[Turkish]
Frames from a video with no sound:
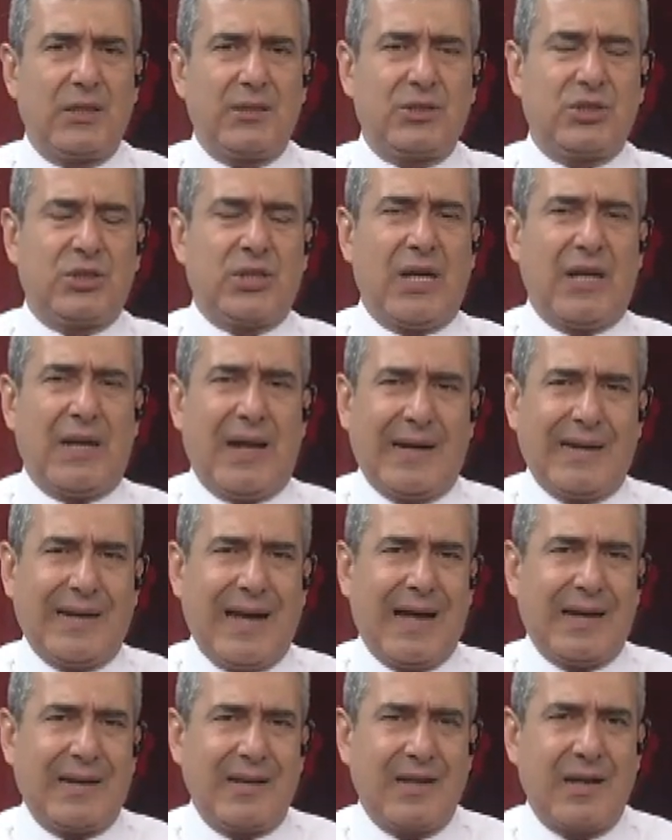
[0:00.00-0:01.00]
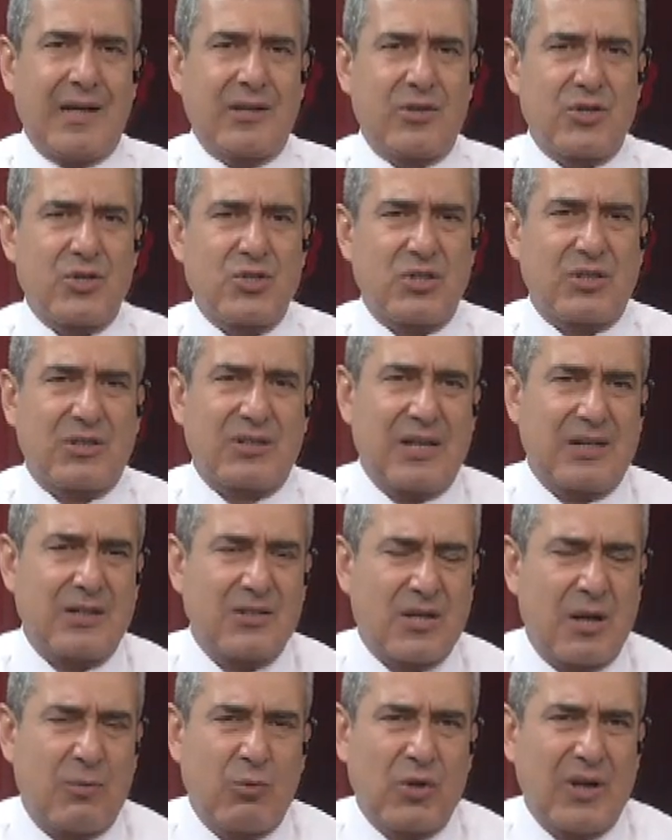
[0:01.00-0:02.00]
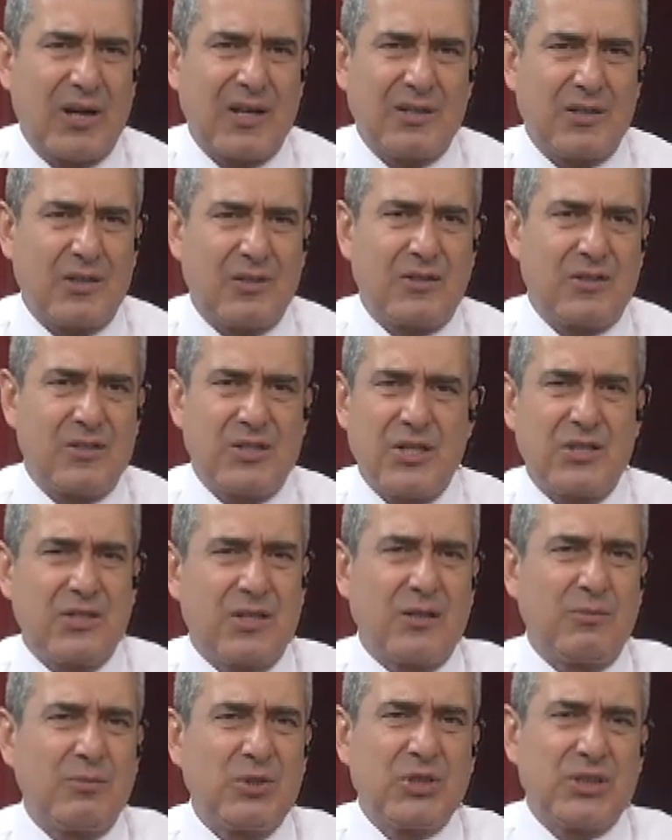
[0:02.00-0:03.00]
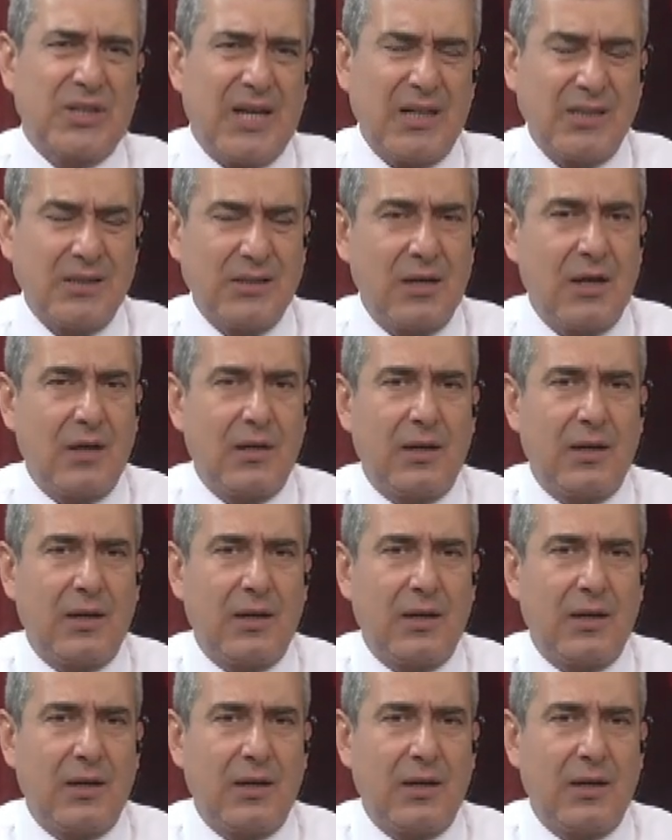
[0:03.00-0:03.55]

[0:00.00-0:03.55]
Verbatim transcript: şeyler yani inandırıcılıklarını tam olarak yitirmişler.